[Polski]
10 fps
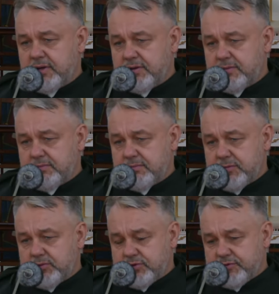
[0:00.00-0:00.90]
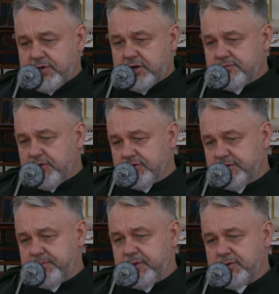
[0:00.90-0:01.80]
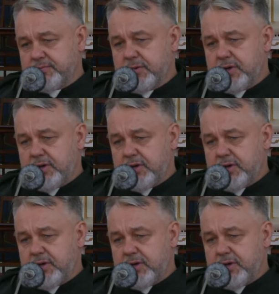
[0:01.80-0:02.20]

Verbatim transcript: e, którzy w Niego wątpią,